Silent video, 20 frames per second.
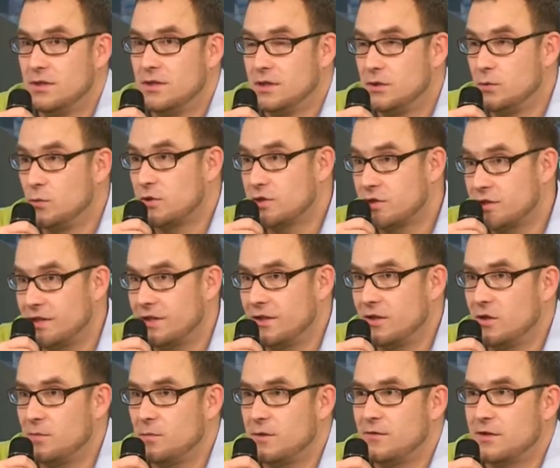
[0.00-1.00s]

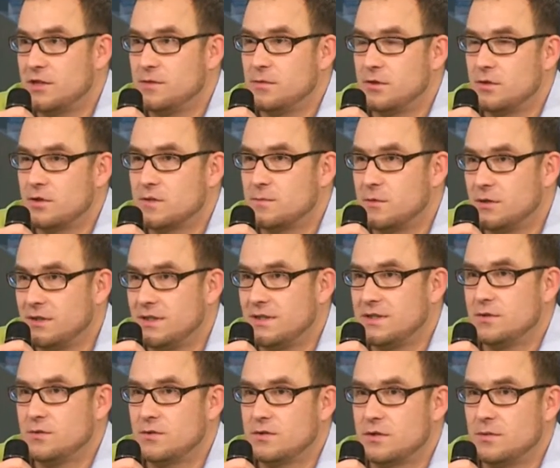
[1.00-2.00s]
dłuższego prowadzimy
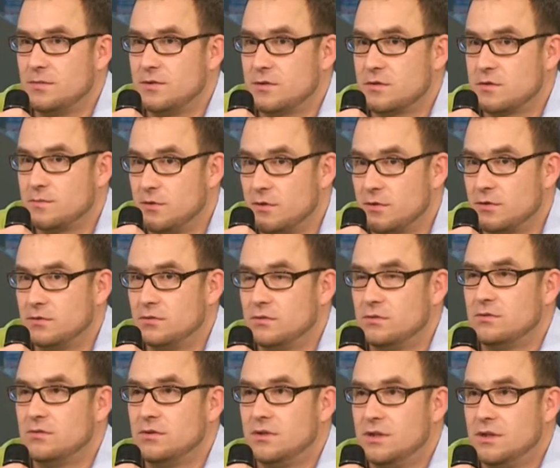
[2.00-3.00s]
korespondencję już z Komisją
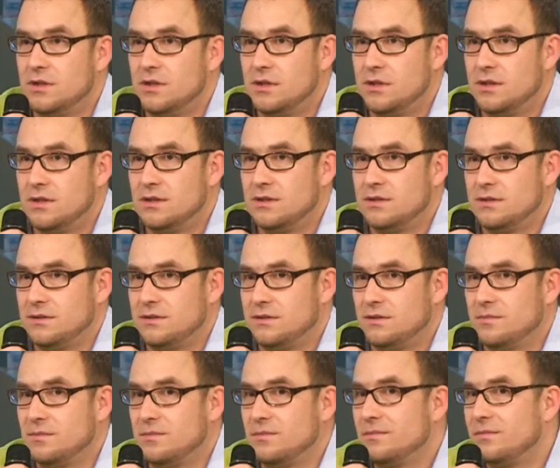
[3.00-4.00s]
Sportu. E,
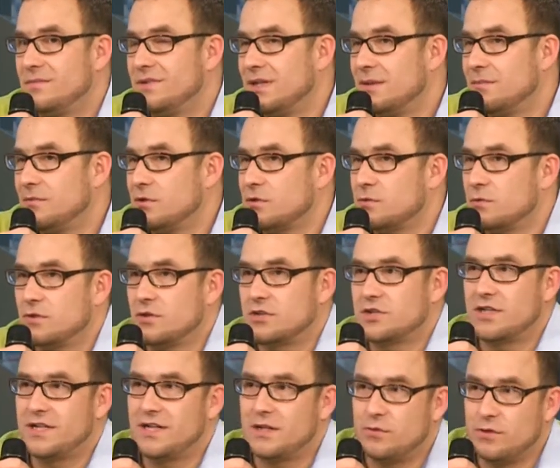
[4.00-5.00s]
no, tam doszło do
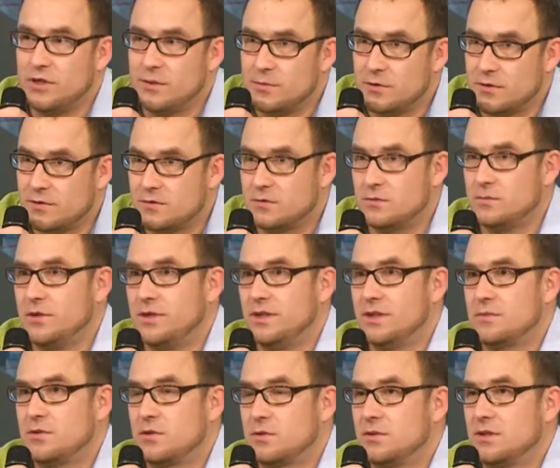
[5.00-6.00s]
szeregu nieporozumień,
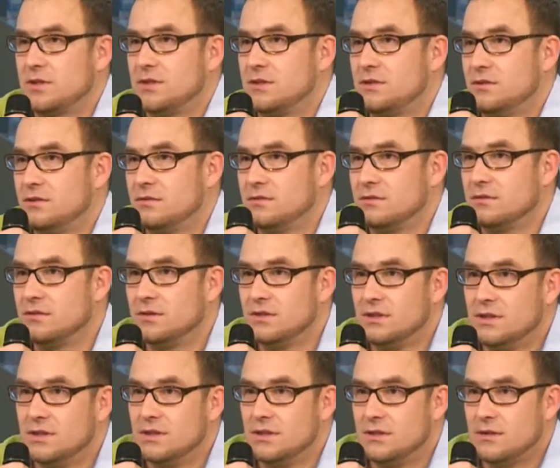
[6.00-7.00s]
na przykład no,
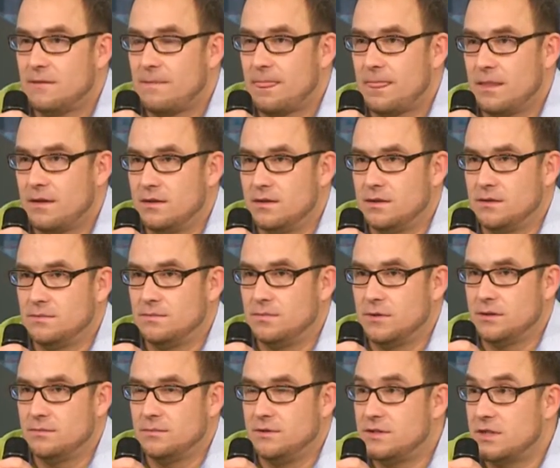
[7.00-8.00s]
E,
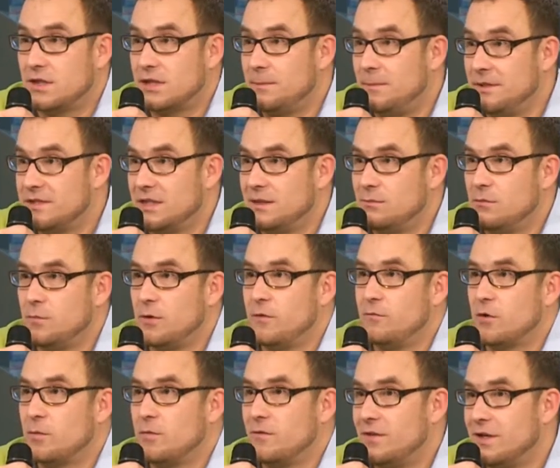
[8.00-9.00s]
pan minister Kapisa nie był
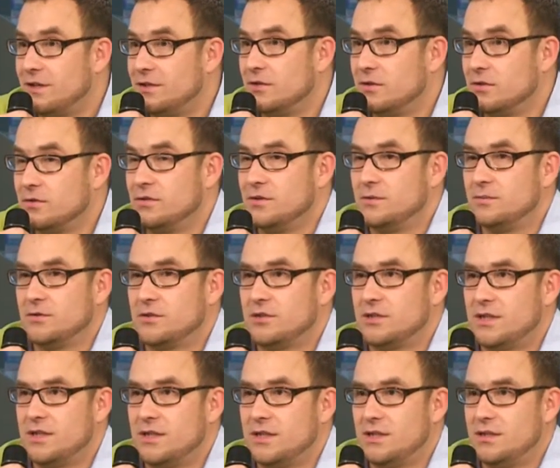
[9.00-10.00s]
poinformowany o tym,
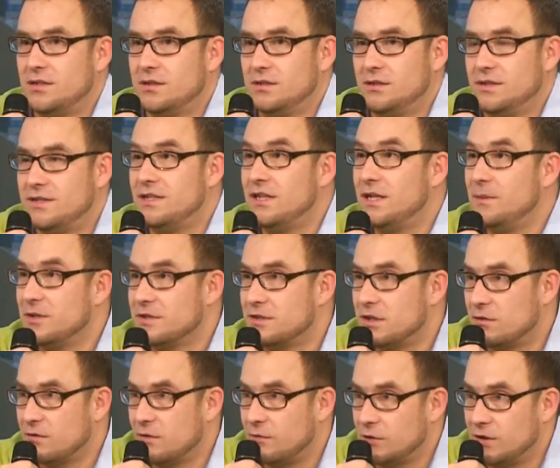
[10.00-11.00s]
że istnieje
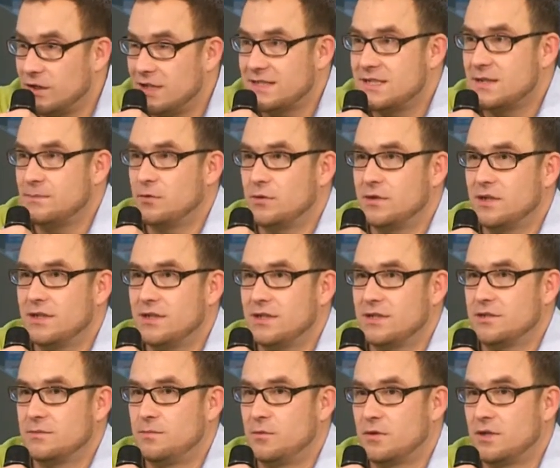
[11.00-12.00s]
Międzynarodowa Federacja Pokera,
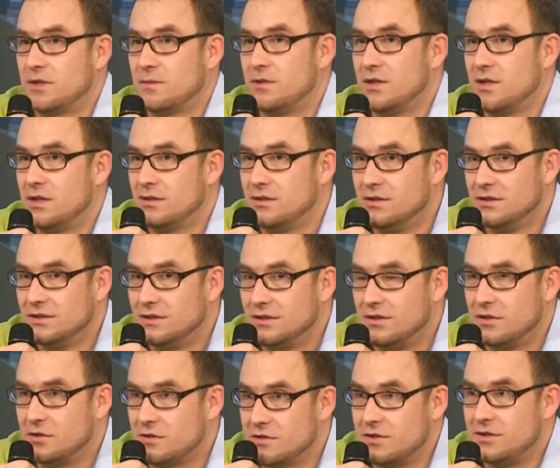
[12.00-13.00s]
że poker ma
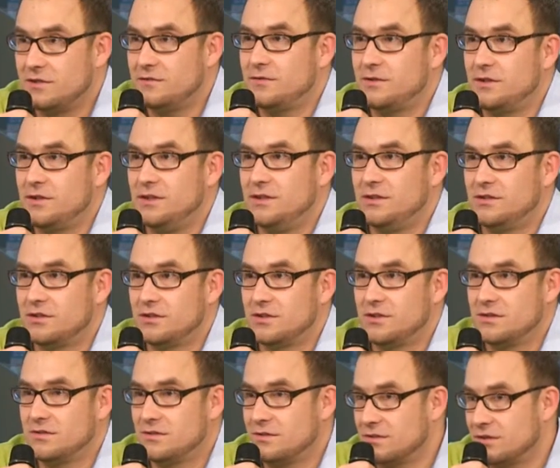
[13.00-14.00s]
rozgrywki,
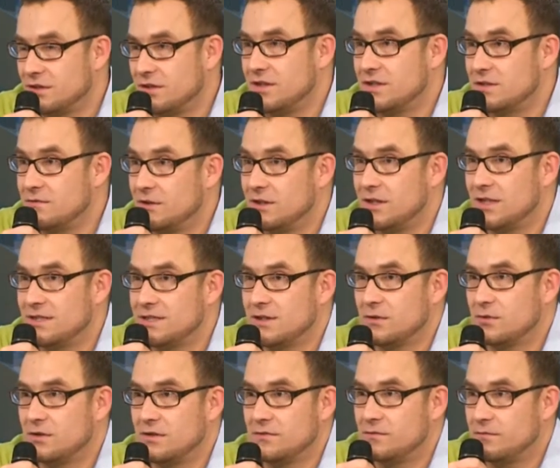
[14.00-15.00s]
że, że jest federacja,
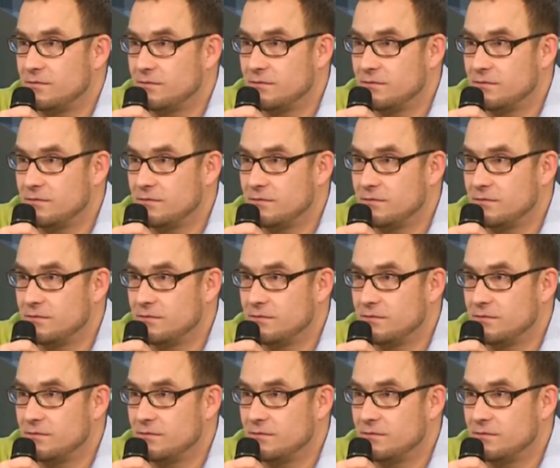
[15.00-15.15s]
która w,